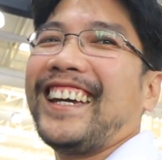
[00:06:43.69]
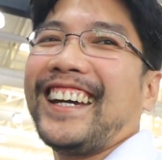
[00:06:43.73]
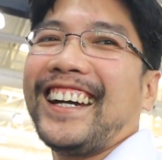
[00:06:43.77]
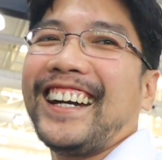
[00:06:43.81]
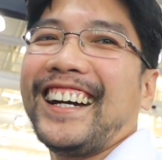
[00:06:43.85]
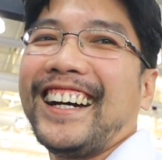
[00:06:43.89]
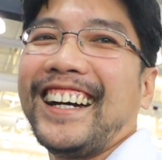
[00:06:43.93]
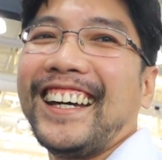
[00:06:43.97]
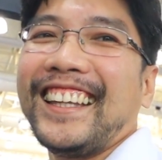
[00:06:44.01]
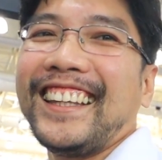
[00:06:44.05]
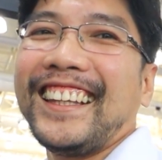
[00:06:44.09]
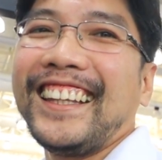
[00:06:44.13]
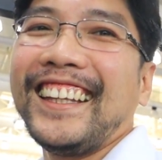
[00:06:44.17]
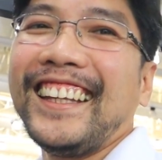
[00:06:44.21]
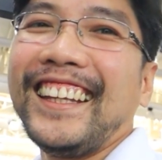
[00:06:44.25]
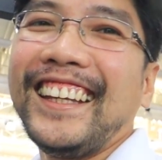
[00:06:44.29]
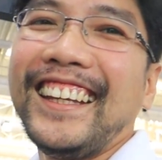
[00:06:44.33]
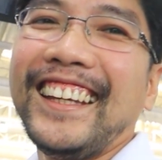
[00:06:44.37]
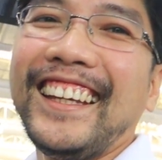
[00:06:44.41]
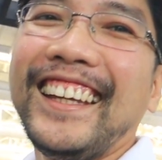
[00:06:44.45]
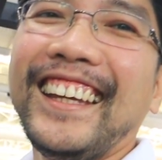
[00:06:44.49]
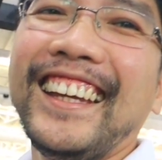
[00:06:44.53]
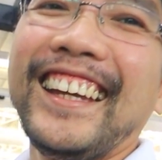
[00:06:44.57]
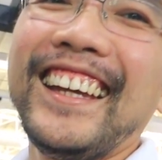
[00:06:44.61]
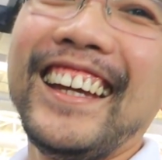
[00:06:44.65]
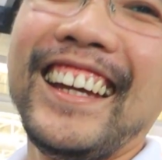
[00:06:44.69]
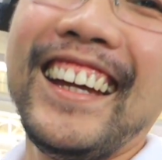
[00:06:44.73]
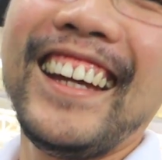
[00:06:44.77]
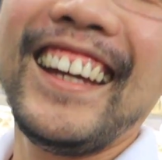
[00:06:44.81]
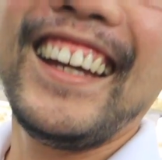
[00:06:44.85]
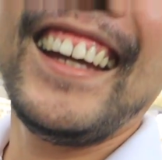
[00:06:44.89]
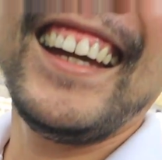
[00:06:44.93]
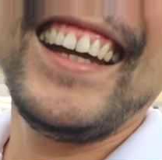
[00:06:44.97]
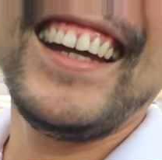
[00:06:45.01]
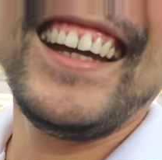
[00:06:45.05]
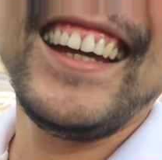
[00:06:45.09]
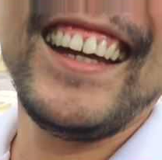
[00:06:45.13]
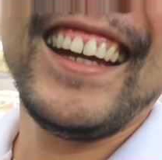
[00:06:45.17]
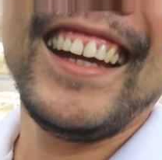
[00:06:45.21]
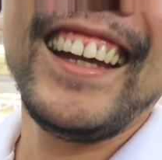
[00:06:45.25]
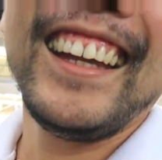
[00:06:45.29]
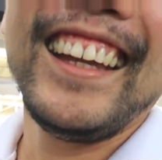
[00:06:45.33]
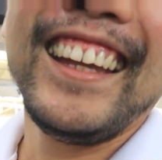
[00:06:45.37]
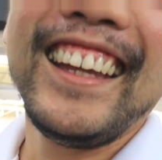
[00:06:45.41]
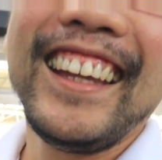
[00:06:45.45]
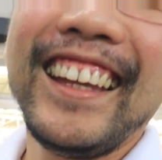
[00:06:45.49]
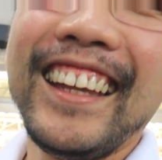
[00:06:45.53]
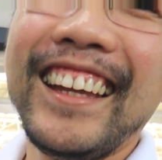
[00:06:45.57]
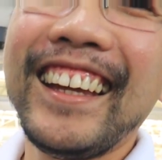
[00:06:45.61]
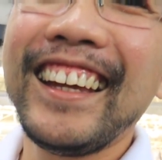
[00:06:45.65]
Daddy!
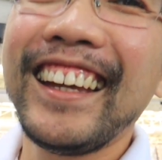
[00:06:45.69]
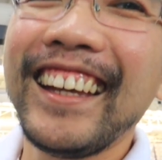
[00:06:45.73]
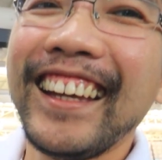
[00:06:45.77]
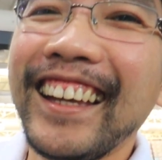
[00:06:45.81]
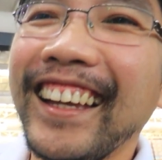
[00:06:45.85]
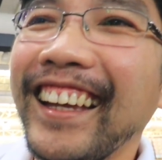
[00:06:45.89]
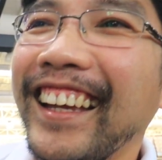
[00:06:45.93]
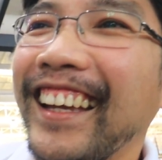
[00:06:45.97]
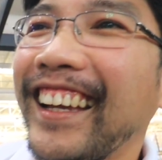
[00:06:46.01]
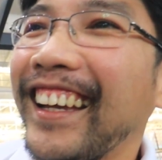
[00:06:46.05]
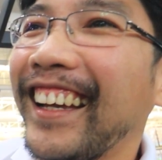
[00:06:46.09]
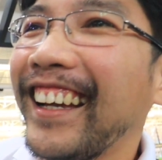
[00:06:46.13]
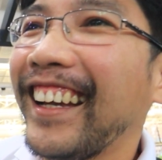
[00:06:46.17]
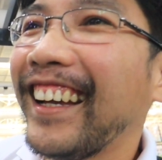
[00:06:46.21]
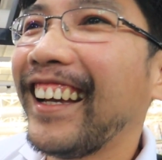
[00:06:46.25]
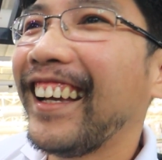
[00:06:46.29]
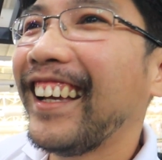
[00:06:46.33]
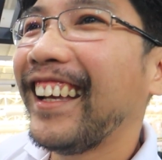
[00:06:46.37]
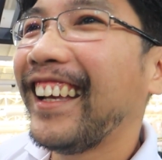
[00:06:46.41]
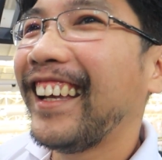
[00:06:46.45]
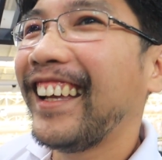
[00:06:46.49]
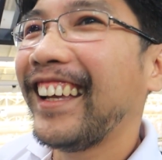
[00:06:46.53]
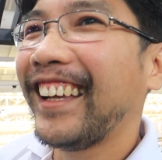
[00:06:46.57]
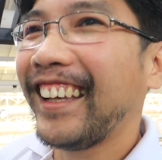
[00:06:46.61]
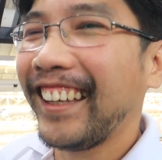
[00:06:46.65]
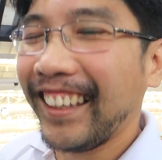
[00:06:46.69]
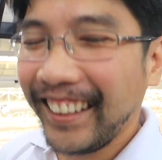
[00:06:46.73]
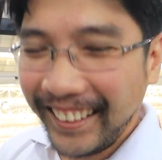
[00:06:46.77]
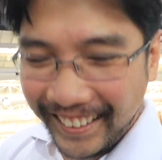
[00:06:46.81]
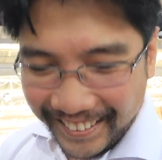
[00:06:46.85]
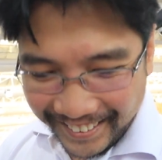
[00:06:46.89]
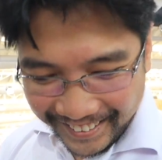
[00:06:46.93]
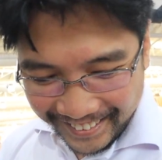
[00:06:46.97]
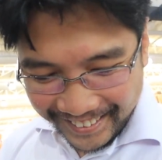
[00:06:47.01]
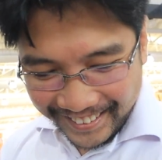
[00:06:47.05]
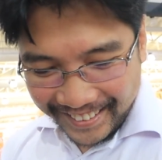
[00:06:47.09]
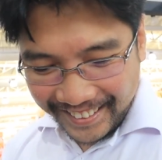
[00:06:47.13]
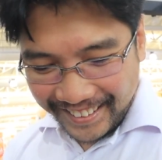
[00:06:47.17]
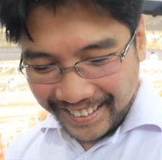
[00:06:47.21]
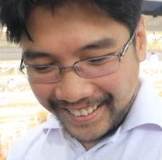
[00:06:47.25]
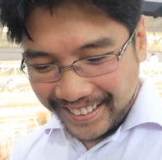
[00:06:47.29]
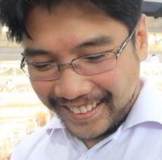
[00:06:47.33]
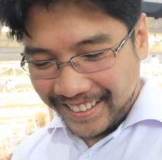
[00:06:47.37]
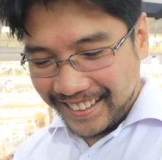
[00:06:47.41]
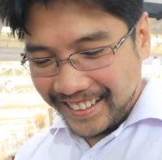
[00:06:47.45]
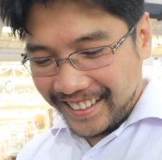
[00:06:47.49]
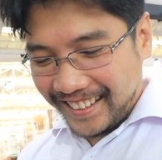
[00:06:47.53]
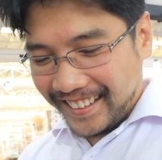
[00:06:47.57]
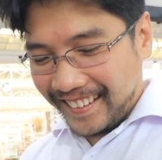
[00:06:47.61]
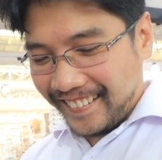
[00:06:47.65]
Ikaw kaya sagot sa grocery na
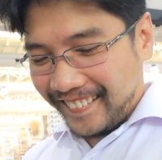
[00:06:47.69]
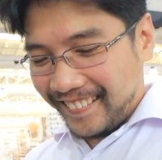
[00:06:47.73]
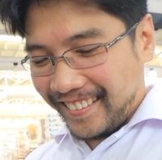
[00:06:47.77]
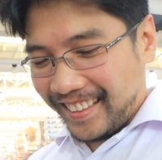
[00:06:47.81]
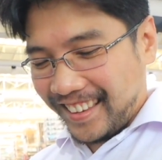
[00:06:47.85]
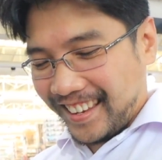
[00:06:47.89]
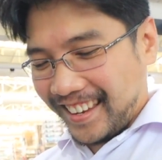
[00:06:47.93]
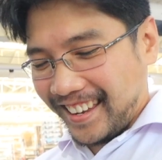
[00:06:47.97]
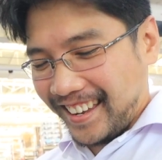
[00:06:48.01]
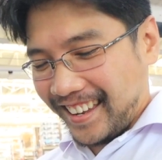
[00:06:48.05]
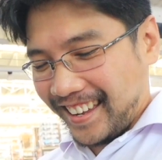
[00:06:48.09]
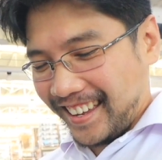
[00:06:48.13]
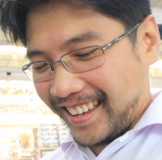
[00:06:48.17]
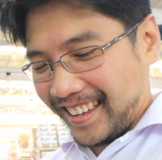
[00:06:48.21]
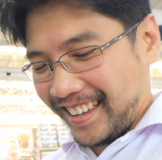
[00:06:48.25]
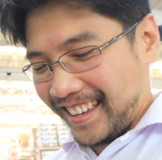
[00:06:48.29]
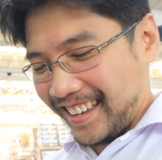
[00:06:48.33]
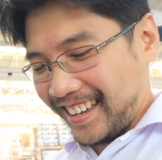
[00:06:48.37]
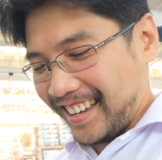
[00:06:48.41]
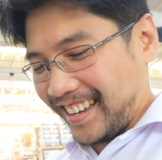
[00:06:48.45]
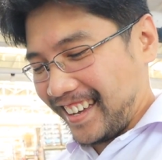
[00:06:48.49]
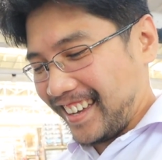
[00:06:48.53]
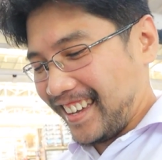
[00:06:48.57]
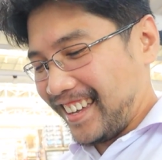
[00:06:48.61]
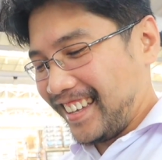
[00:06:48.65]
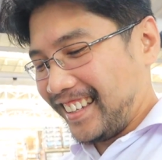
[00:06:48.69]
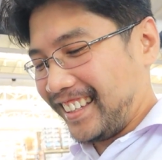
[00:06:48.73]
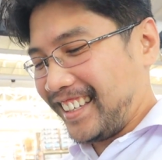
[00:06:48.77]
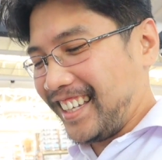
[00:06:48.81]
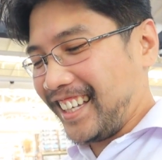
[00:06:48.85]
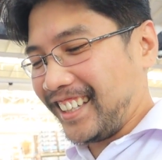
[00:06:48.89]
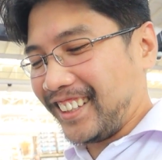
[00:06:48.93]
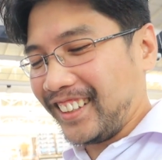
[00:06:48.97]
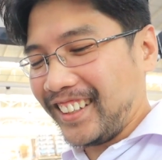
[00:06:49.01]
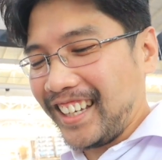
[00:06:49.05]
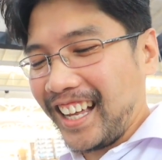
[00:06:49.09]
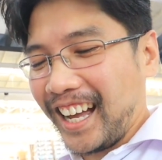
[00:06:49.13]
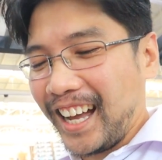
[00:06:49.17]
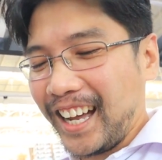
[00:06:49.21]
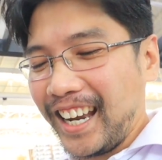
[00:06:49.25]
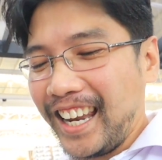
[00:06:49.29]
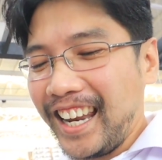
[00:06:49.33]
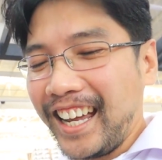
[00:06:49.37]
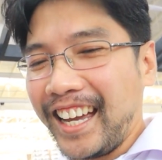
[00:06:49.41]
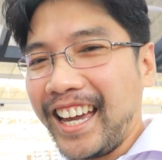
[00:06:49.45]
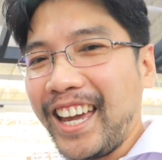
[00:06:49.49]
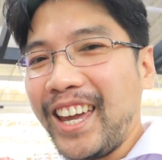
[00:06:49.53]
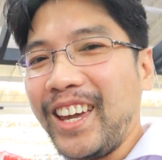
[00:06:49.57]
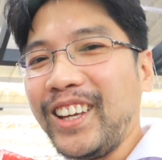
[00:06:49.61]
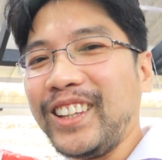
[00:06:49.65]
yun. Dito
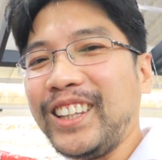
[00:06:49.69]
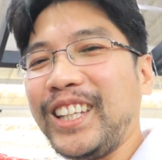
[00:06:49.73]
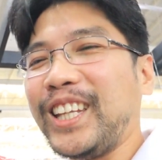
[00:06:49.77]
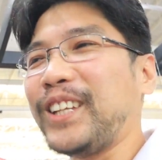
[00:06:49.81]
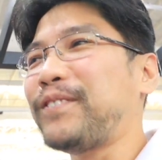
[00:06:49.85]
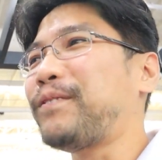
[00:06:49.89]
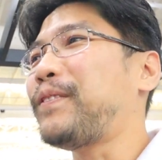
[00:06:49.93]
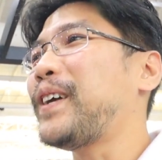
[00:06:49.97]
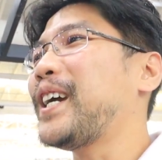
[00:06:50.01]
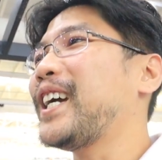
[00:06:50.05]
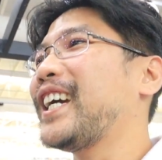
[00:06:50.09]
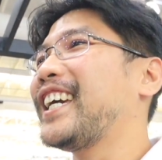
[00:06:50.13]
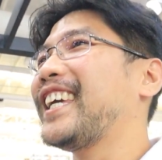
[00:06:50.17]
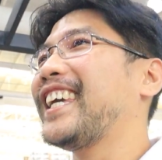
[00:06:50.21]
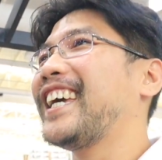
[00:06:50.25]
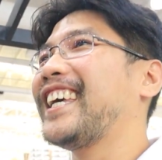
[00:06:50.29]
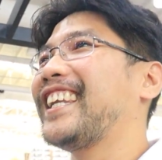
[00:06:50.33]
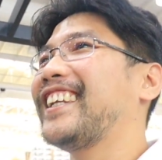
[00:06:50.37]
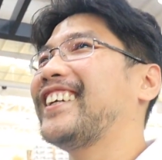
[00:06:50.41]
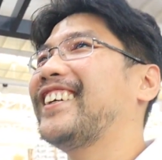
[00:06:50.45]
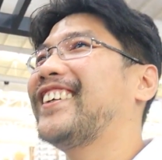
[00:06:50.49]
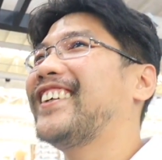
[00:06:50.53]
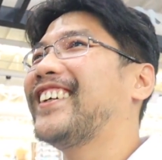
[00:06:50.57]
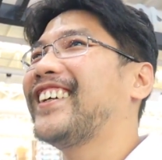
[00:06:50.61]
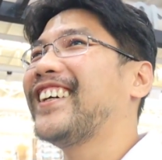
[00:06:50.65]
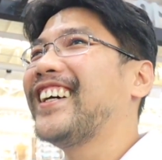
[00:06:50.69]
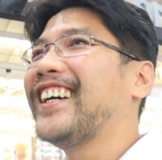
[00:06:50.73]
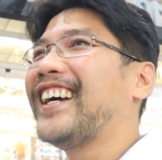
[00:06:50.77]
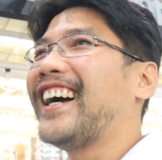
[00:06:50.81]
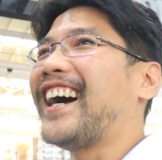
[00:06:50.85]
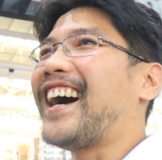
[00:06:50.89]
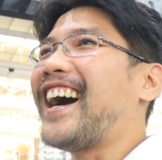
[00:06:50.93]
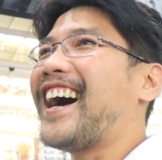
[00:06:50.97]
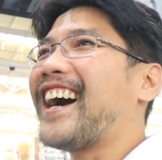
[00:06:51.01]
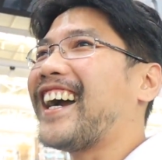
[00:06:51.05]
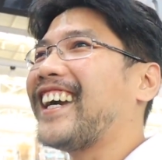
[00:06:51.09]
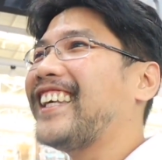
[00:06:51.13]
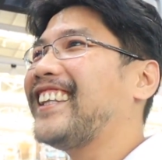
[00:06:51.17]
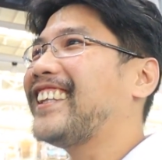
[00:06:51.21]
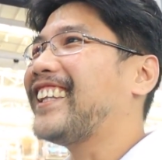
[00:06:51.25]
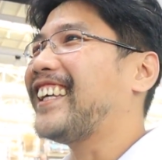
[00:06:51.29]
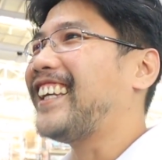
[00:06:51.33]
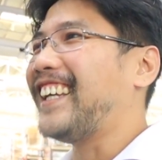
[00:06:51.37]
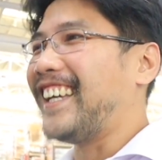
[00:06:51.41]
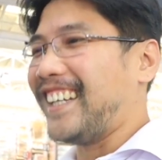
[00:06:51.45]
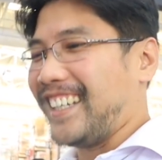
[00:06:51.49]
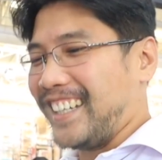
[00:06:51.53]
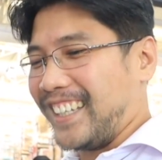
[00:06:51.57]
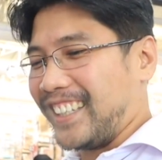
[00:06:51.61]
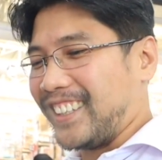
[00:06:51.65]
nakalagay, hindi pink yan. Mga TFO yan
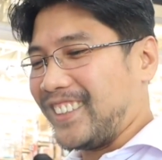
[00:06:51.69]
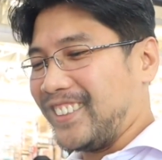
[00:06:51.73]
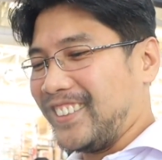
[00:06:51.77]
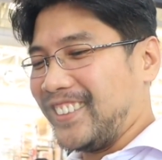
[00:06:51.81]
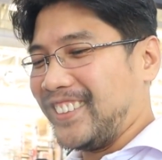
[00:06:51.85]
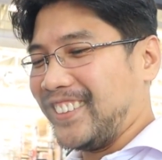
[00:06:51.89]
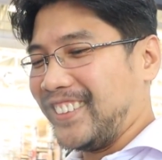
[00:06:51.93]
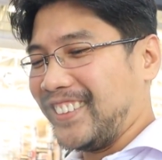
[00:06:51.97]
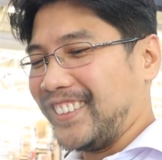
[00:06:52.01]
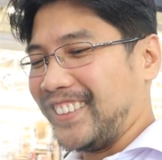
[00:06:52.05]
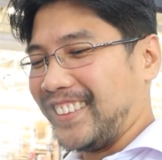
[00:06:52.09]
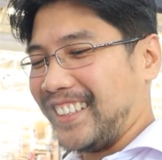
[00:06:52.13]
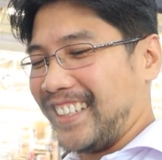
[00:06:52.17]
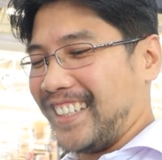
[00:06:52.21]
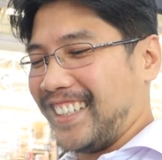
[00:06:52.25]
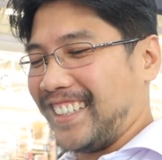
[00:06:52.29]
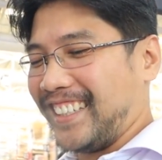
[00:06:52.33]
eh.